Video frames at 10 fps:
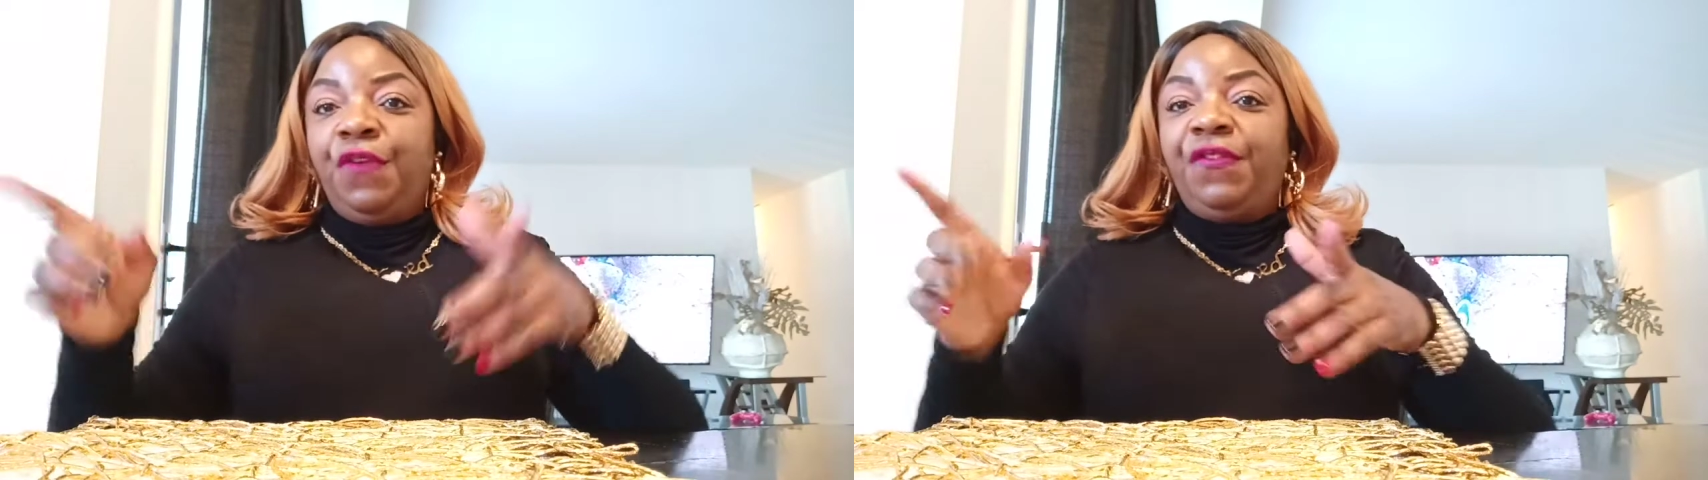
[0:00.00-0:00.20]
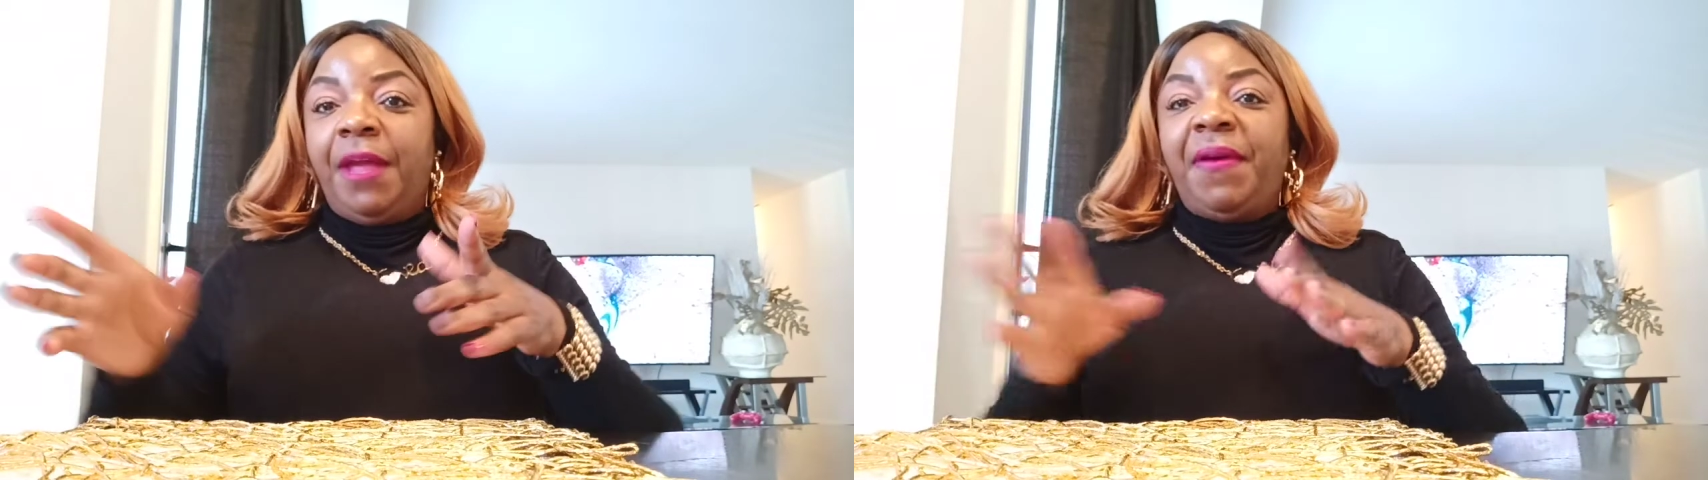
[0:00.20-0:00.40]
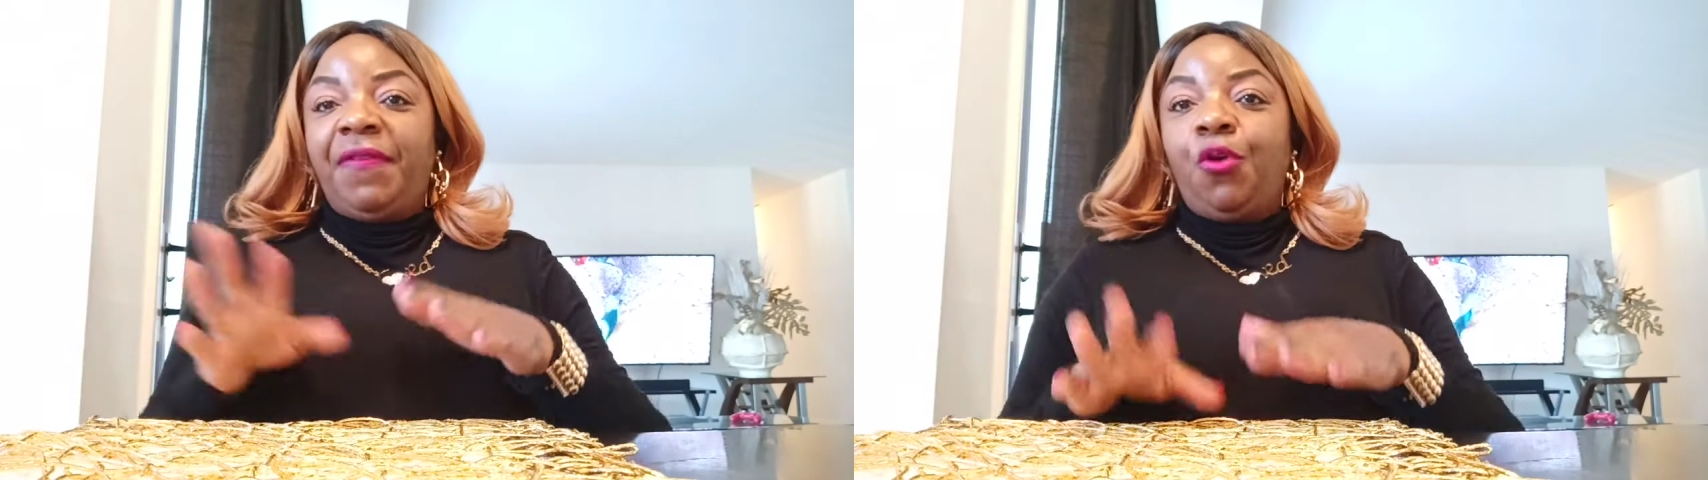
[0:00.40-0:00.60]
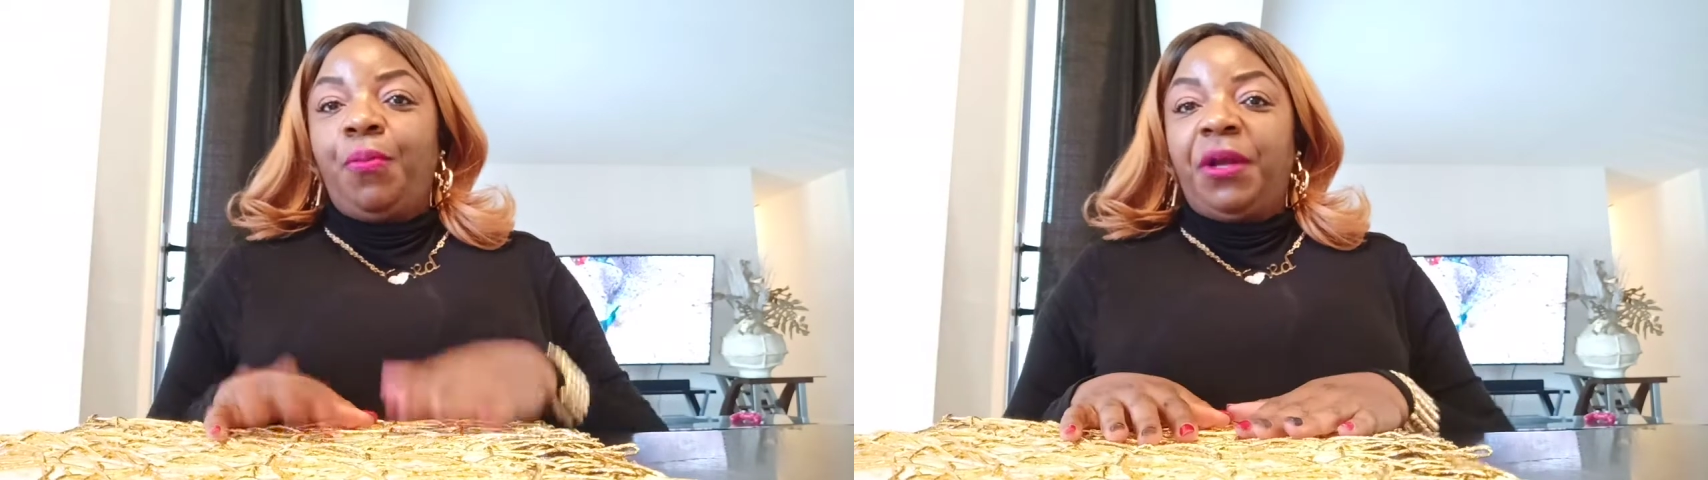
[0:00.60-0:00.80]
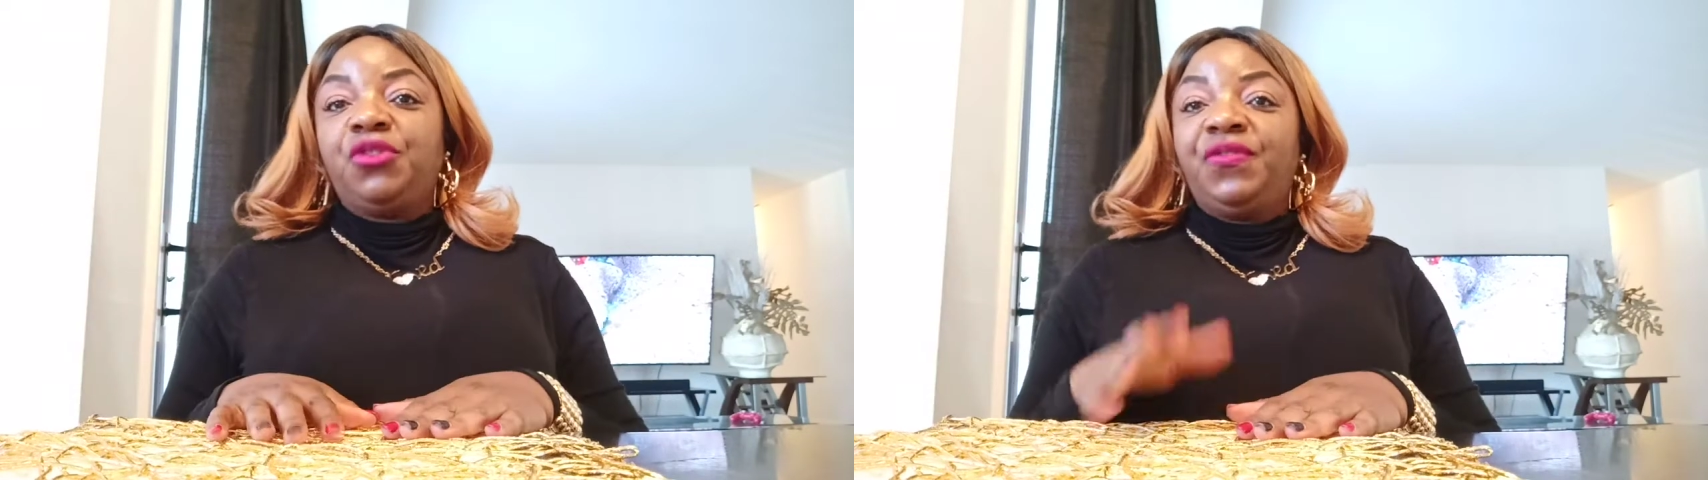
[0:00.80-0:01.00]
Vous n'allez pas faire
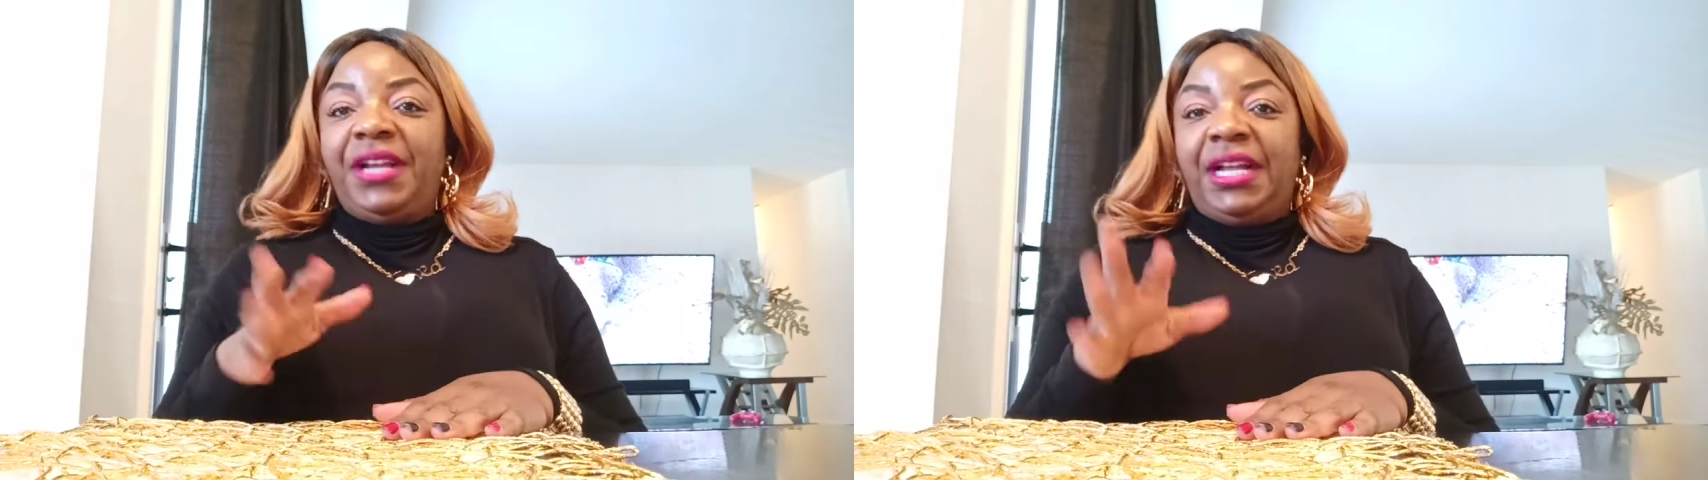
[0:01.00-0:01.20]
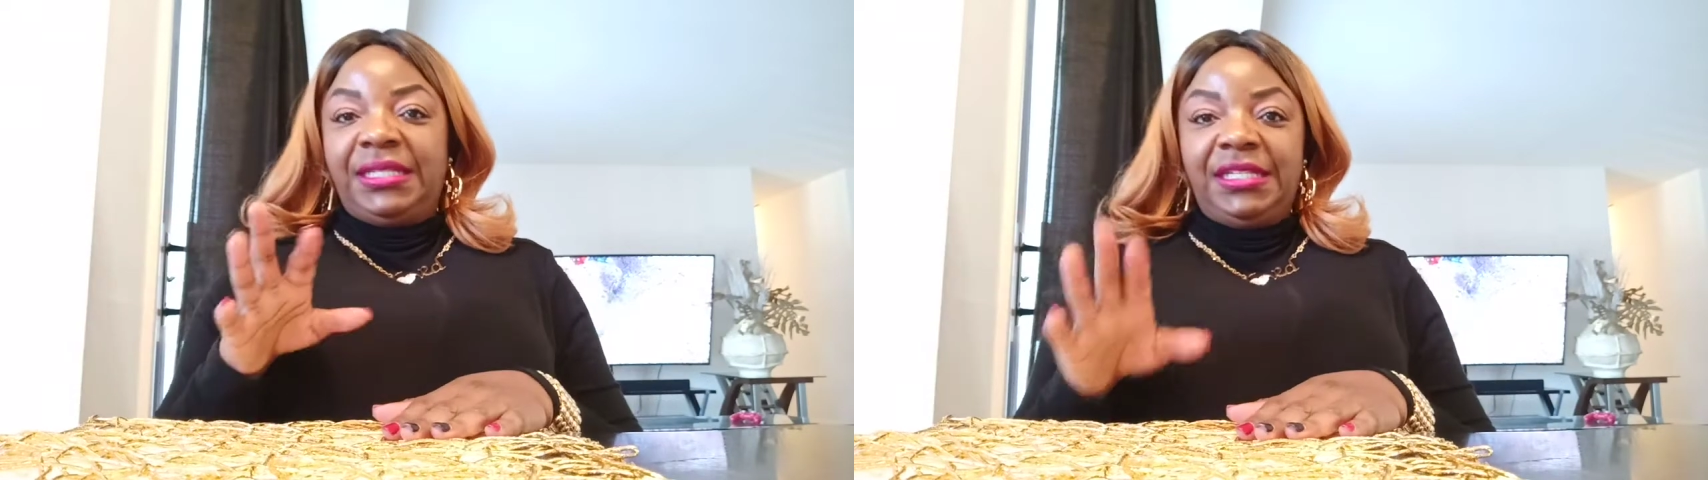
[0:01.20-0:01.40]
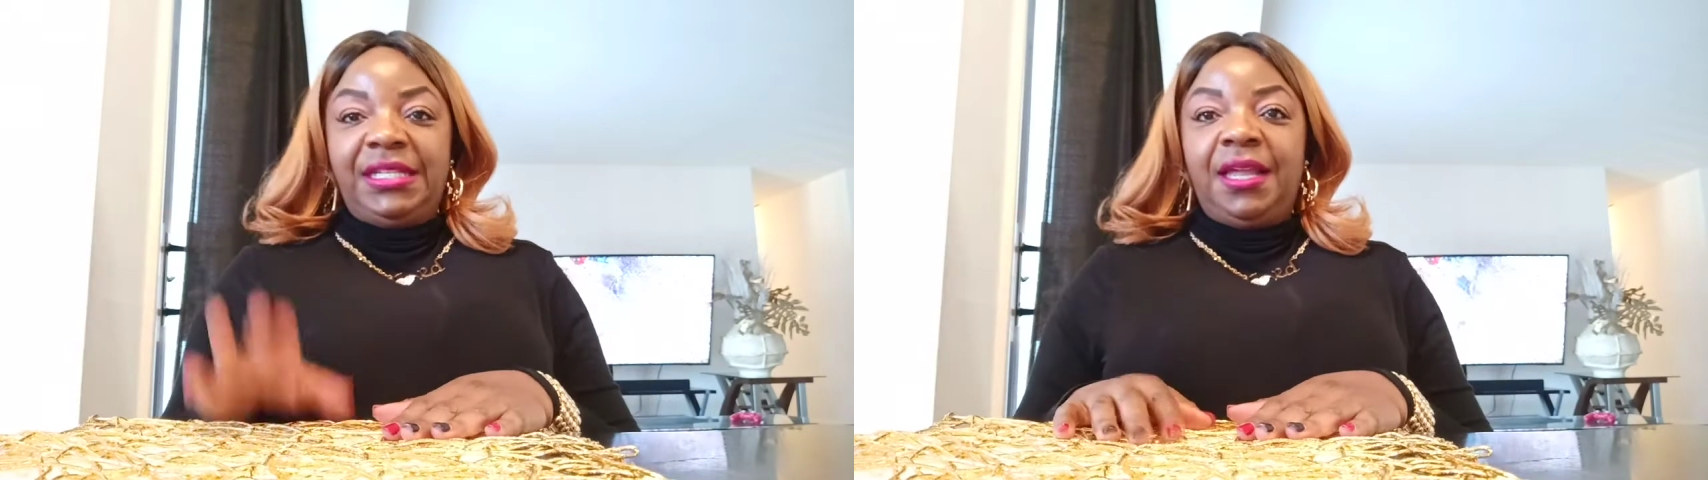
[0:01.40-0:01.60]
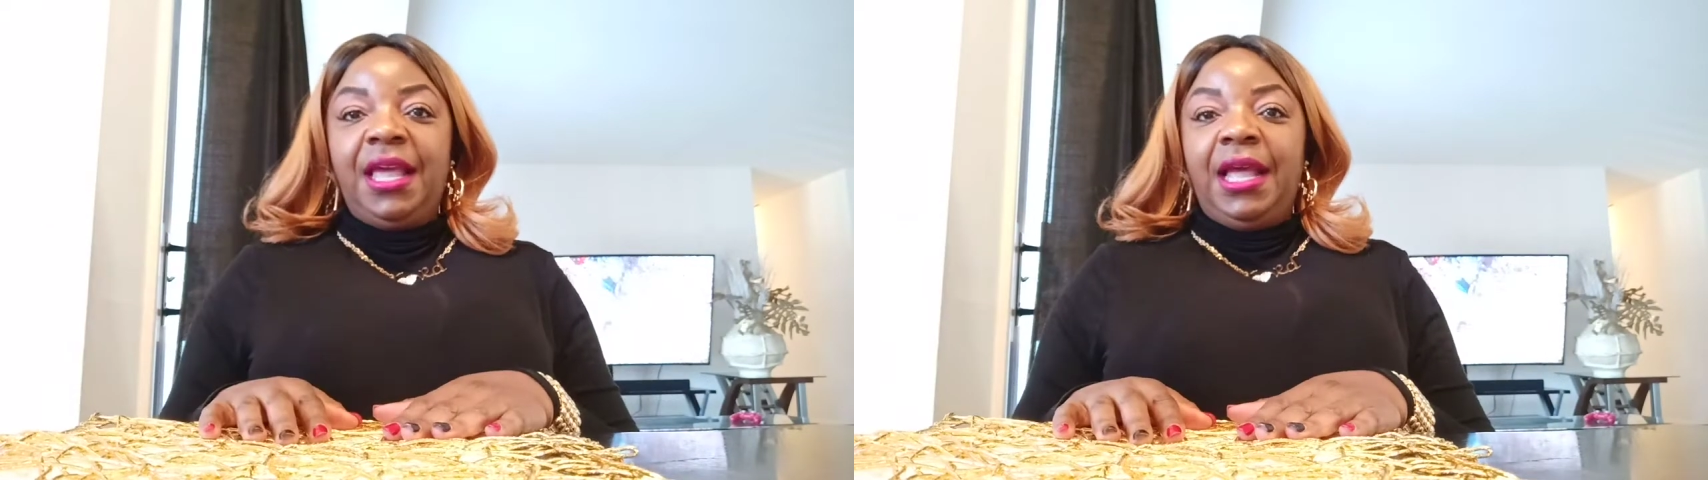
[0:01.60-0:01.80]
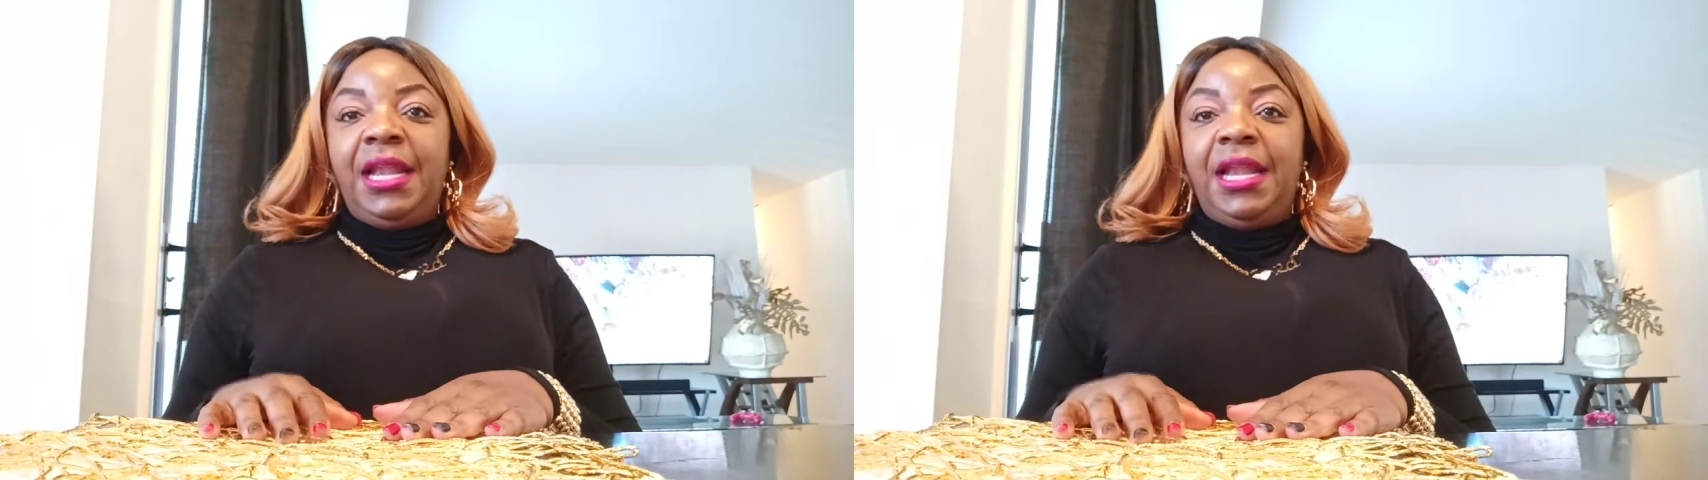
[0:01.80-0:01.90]
l'opération, je vais l'assister.